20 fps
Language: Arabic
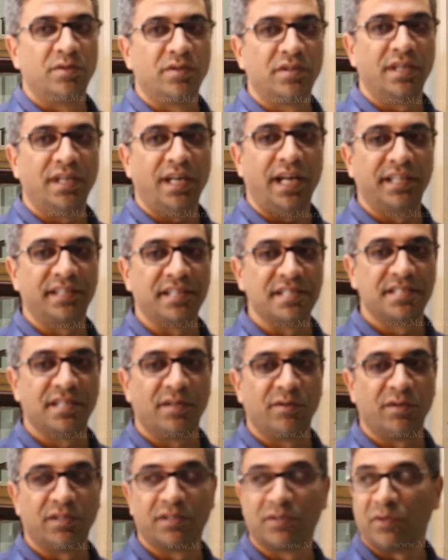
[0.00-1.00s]
والله الحدث
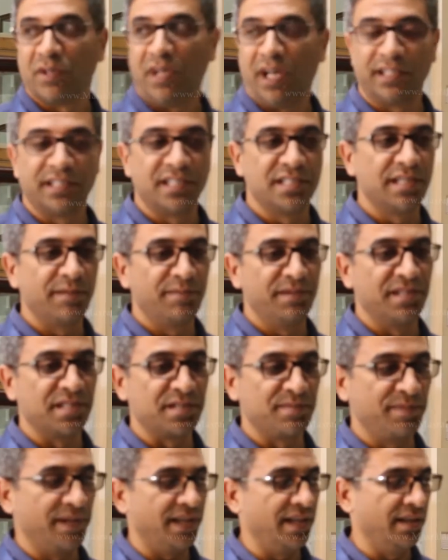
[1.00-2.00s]
دوت هو الحدث ده
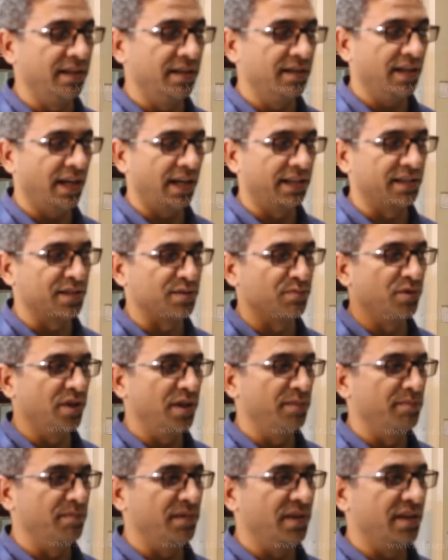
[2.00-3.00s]
بالنسبه لي حدث
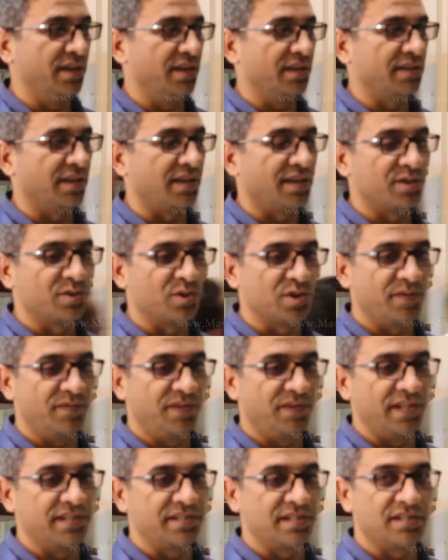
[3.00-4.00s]
مهم لان انا تخصصي
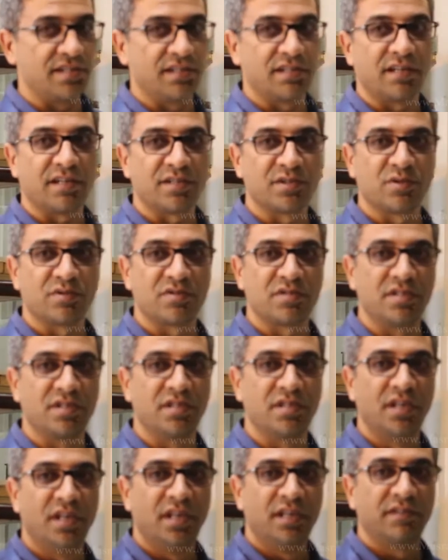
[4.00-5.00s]
في الاساسي
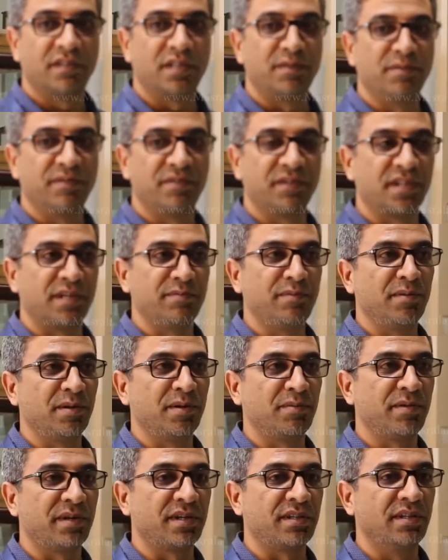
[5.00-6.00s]
تخصصي في ترميم
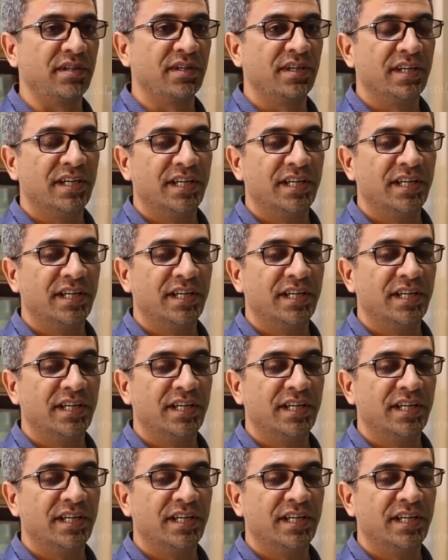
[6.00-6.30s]
البردي